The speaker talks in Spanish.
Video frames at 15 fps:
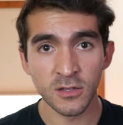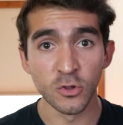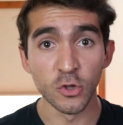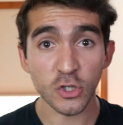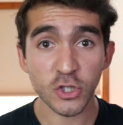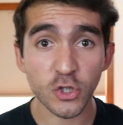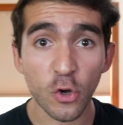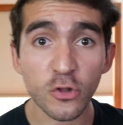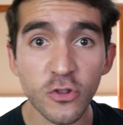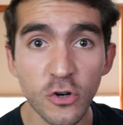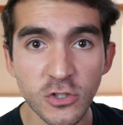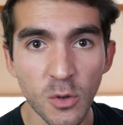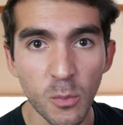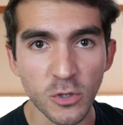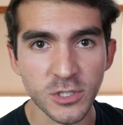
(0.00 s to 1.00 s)

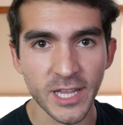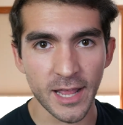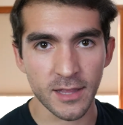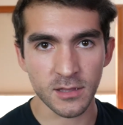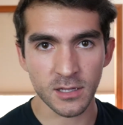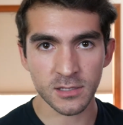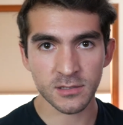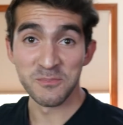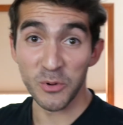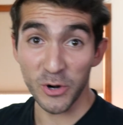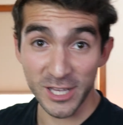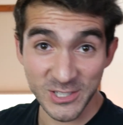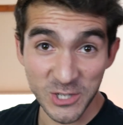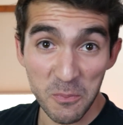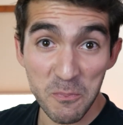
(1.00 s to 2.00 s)
Nosotros somos grandes. Por
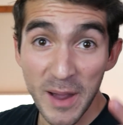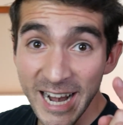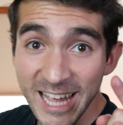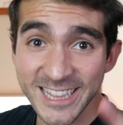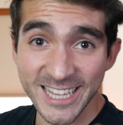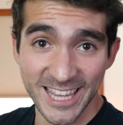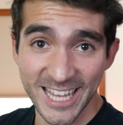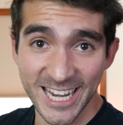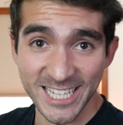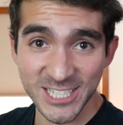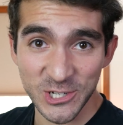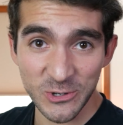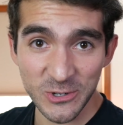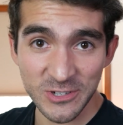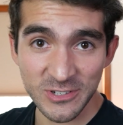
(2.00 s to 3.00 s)
eso párate
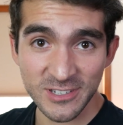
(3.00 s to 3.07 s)
derecho